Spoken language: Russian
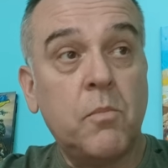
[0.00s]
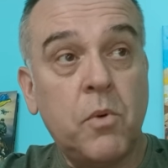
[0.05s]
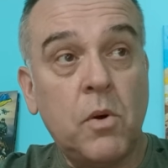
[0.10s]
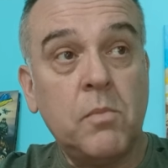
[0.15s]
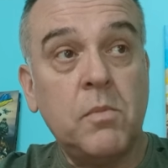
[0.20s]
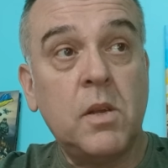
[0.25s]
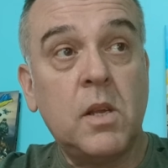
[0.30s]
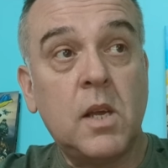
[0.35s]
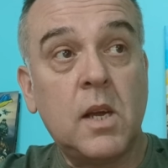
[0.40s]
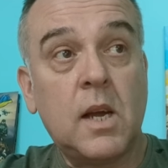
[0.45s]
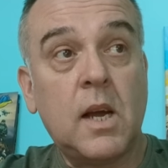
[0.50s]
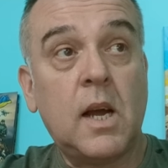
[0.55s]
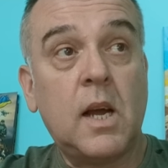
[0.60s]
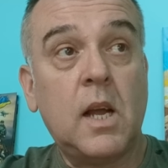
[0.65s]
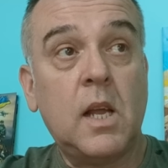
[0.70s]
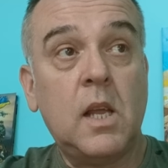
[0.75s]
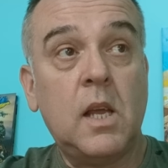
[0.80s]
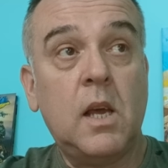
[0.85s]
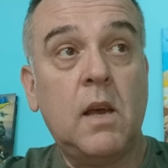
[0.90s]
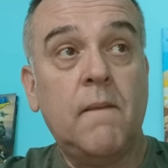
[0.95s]
Помните, как
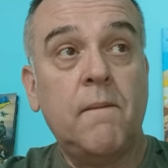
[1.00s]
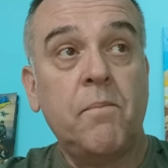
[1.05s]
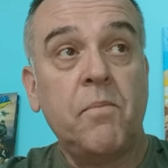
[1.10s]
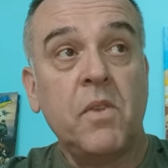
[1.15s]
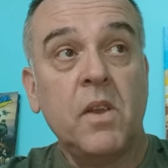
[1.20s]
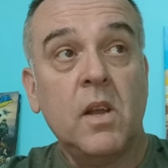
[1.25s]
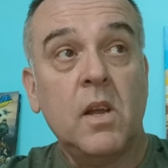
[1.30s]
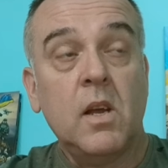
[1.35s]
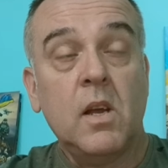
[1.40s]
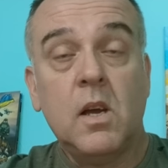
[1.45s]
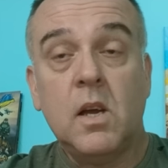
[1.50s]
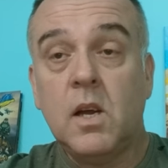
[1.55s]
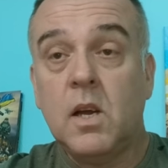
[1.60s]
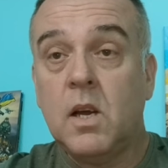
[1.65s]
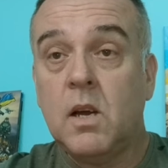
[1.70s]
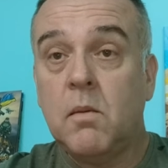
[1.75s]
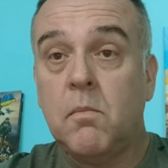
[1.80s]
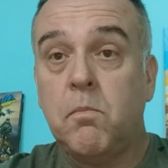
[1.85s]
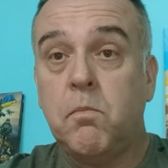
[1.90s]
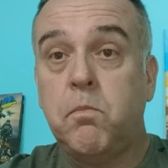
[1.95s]
они
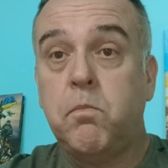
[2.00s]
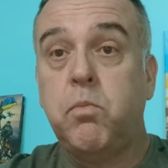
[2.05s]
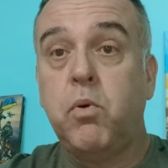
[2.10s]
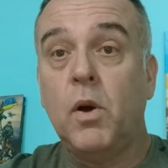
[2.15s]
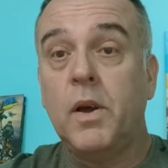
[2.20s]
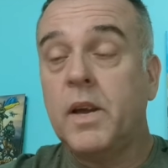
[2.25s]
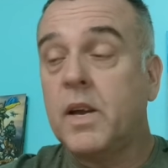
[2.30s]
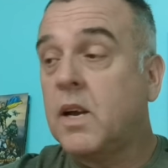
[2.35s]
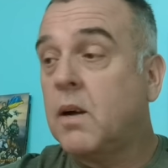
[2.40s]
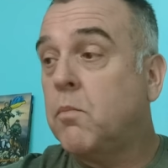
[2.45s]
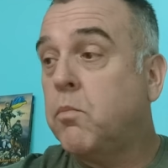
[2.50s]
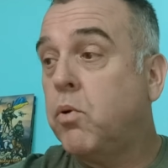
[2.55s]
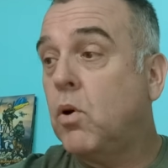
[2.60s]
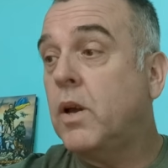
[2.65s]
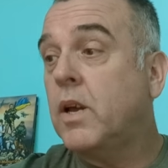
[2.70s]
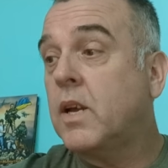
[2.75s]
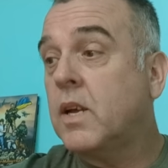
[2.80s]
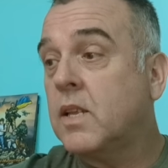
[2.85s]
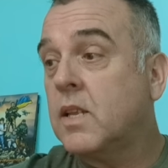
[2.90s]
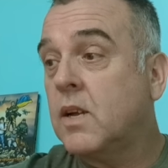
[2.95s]
а, бойко,
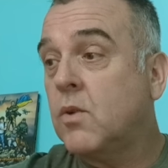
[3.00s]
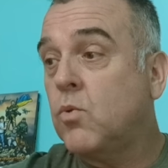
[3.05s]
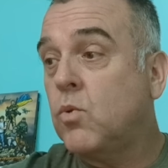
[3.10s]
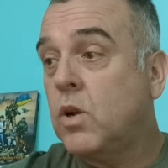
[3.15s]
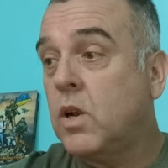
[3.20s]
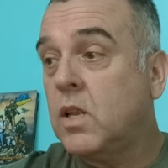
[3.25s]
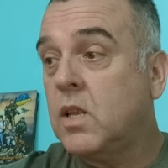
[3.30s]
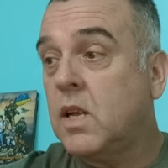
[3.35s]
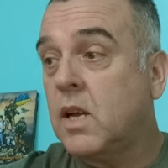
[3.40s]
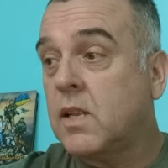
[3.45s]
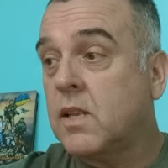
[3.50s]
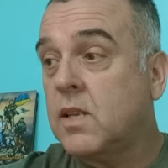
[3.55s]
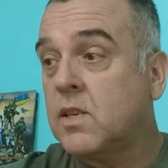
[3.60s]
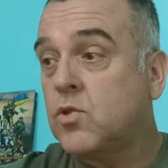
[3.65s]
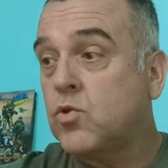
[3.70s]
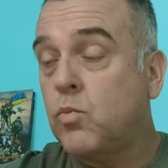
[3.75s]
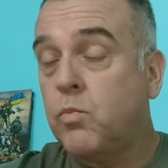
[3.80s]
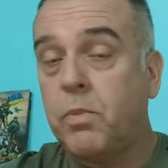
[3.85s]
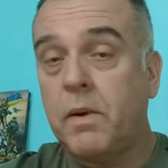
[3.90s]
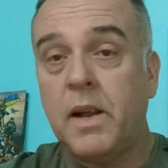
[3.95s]
бойко на угледар
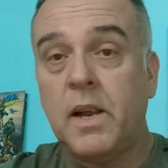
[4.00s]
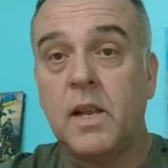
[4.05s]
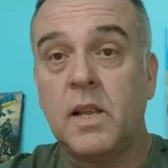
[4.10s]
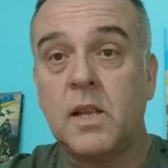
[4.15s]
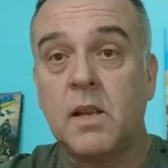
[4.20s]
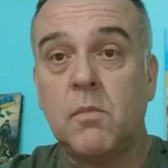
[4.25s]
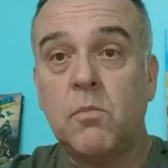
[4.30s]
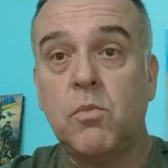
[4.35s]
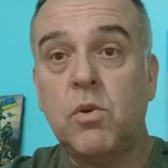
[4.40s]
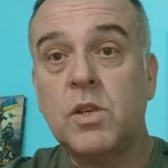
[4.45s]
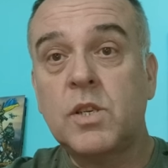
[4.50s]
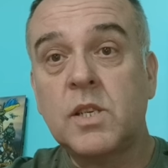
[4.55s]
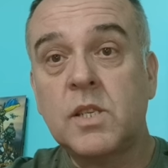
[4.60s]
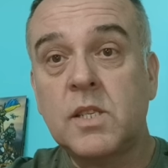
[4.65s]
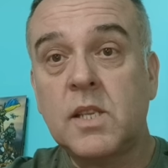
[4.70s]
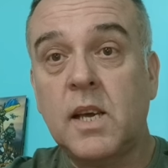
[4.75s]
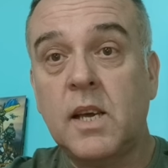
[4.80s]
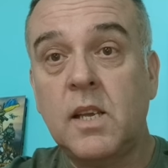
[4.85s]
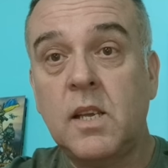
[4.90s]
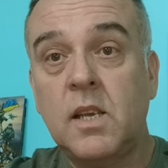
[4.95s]
наступали, там больше
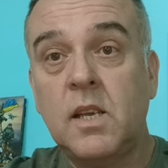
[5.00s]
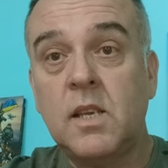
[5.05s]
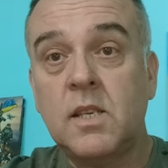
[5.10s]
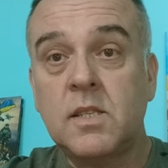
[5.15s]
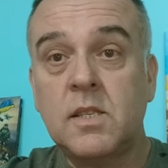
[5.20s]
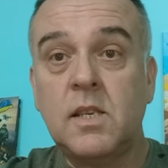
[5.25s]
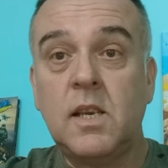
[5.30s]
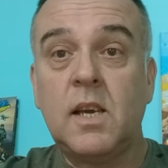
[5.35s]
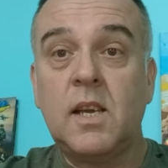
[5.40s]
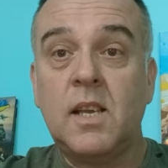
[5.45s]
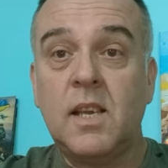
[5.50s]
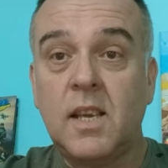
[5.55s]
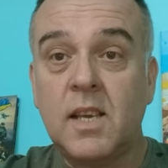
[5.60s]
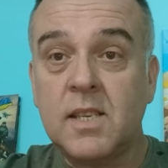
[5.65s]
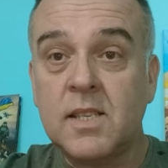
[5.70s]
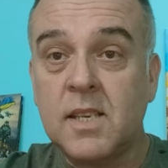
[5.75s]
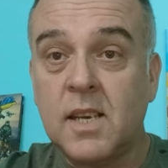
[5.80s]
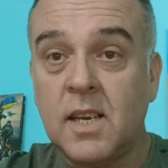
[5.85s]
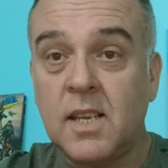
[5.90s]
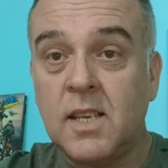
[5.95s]
100 единиц техники
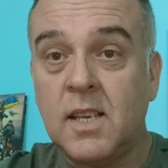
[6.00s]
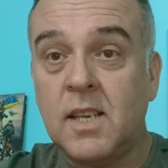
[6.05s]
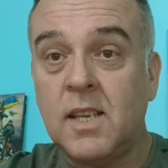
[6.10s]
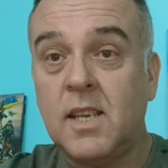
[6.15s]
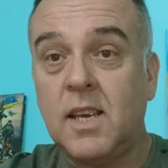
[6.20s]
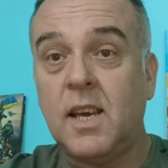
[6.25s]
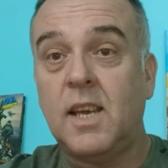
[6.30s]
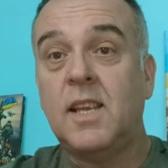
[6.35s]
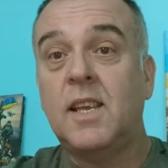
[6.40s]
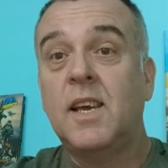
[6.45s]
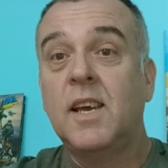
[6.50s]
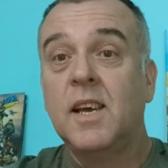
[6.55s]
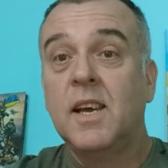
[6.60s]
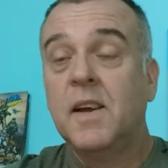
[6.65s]
за один день